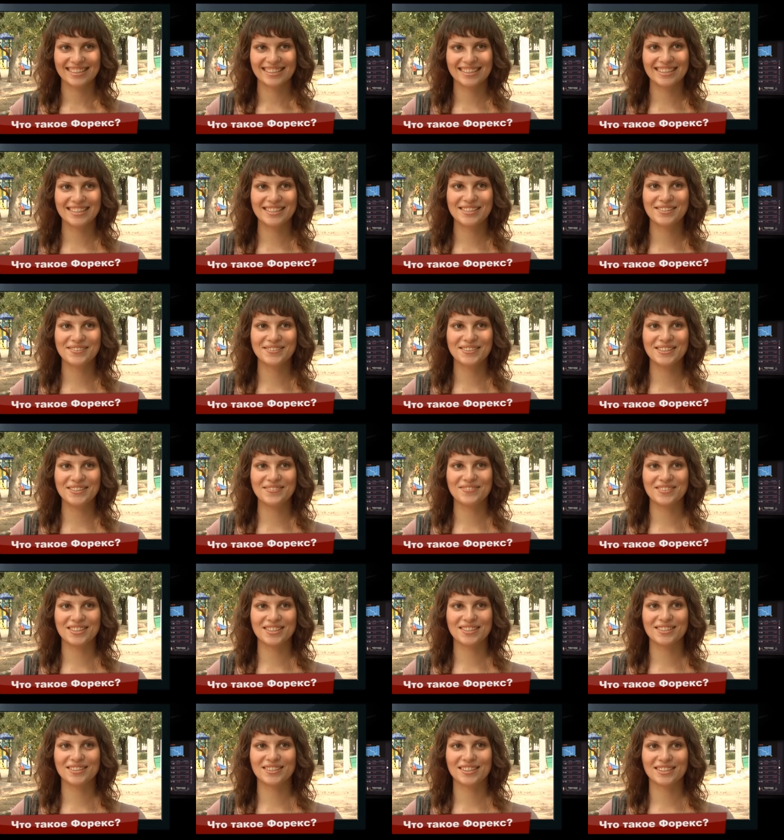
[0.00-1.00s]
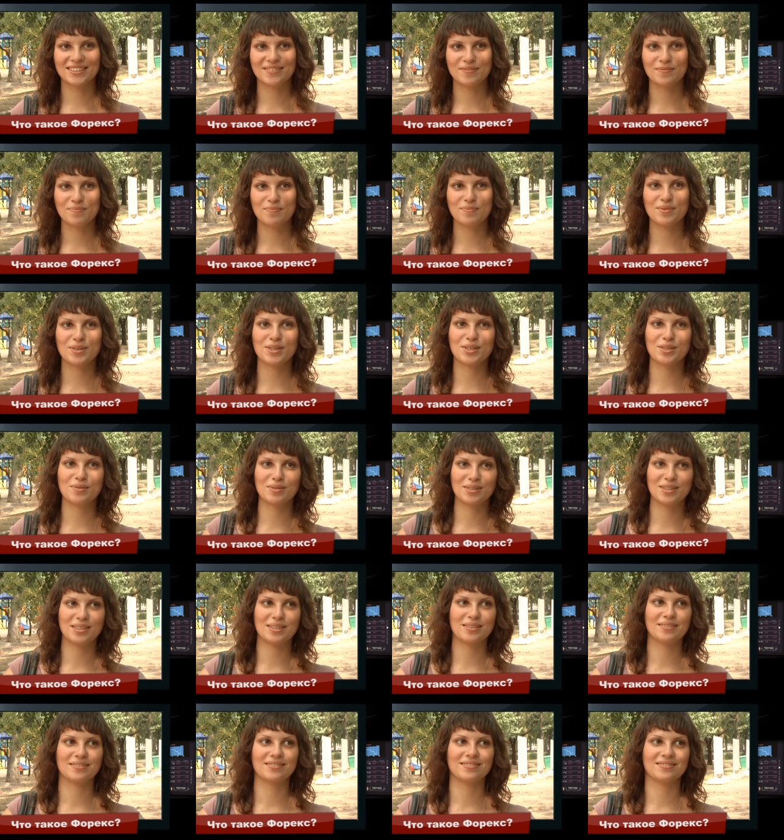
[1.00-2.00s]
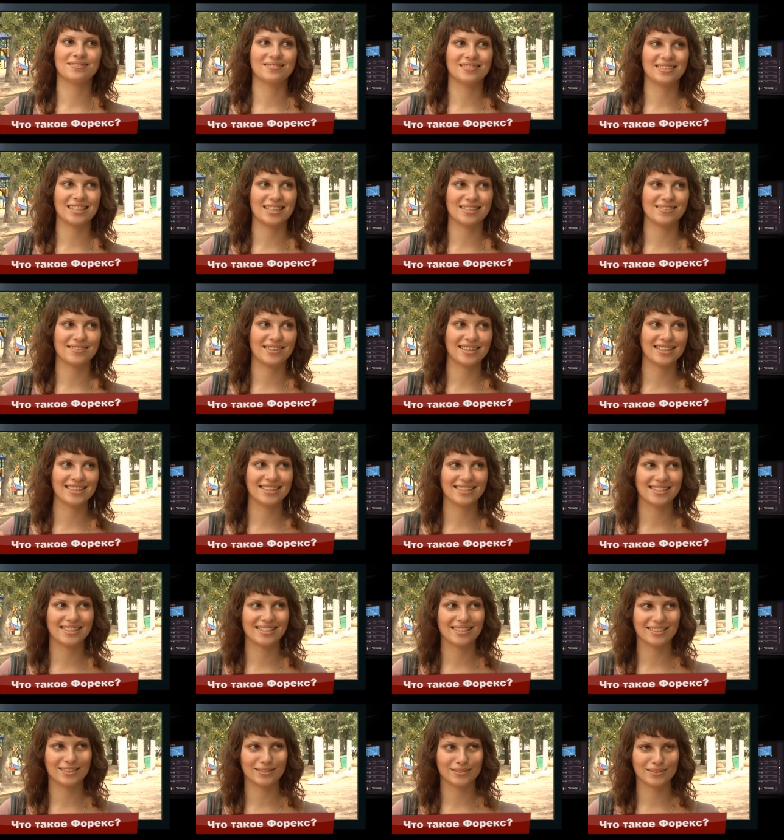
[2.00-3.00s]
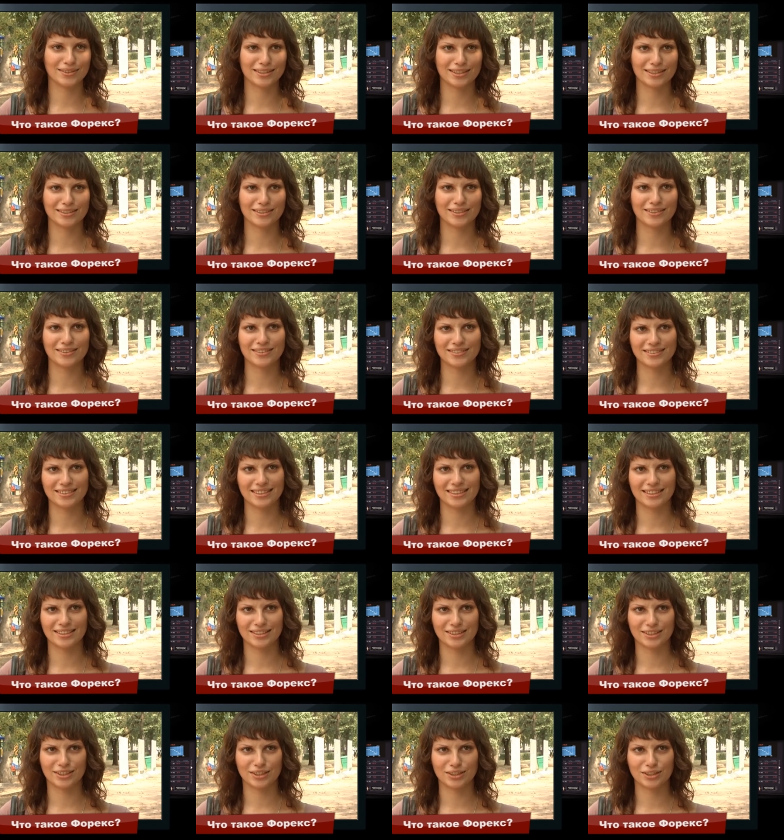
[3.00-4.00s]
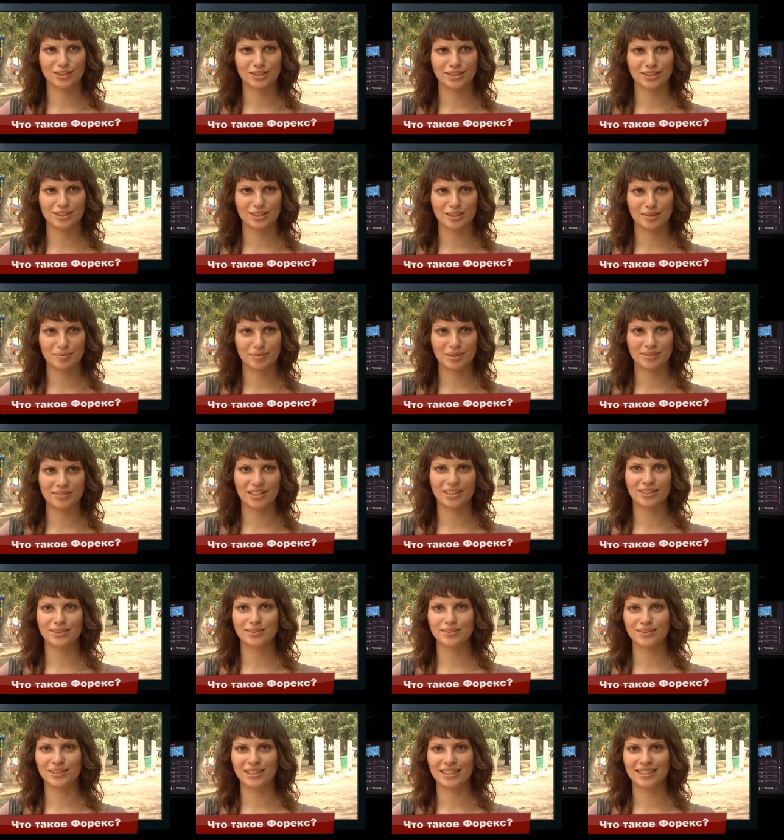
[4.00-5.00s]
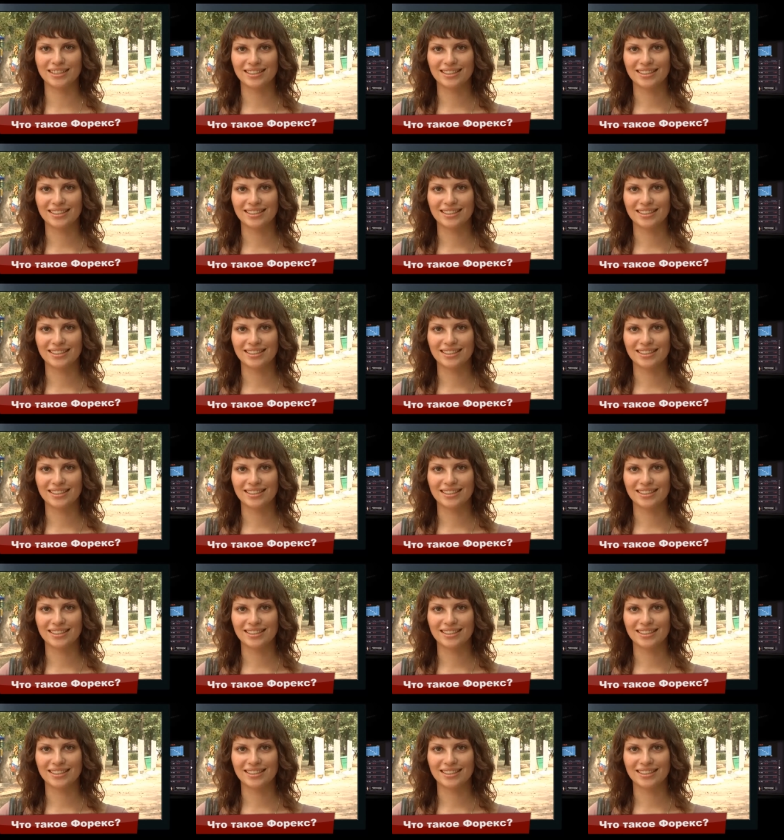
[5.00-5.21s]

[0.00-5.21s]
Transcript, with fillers: Ничего не приходит. Может быть, э, название института какого-то или еще что-то, аббревиатура.